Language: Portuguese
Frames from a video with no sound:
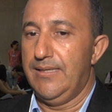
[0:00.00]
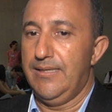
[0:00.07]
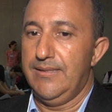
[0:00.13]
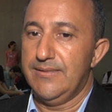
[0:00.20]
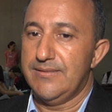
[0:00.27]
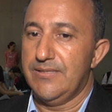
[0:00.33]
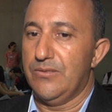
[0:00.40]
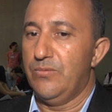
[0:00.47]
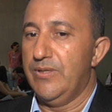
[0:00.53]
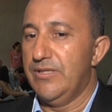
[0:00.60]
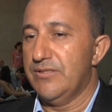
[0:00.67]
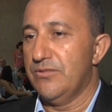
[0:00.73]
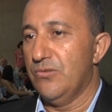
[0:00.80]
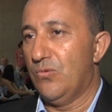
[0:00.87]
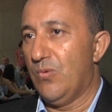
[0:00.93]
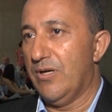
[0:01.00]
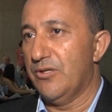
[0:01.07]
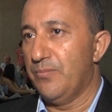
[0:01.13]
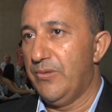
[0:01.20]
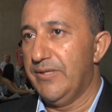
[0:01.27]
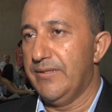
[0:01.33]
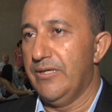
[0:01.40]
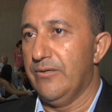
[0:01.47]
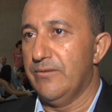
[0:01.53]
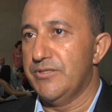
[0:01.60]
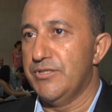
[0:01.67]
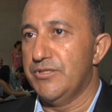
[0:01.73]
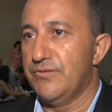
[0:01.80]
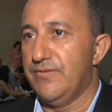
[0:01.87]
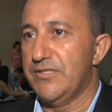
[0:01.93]
E na sequência, um quarto painel,
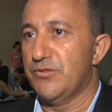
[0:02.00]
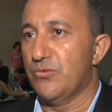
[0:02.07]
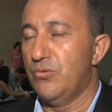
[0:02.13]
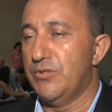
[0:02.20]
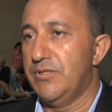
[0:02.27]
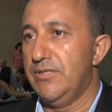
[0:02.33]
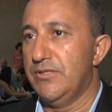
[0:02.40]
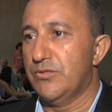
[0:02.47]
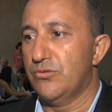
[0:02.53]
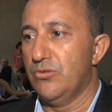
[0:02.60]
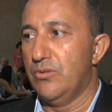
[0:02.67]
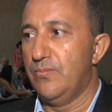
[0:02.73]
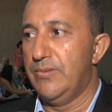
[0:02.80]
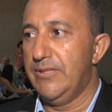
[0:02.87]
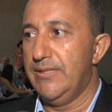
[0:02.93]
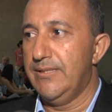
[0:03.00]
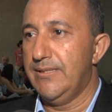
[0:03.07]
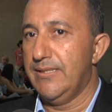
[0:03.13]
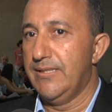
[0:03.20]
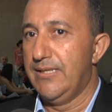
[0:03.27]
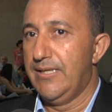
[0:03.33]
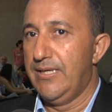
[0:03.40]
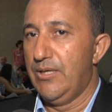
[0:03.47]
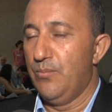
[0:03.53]
a gente vai discutir sobre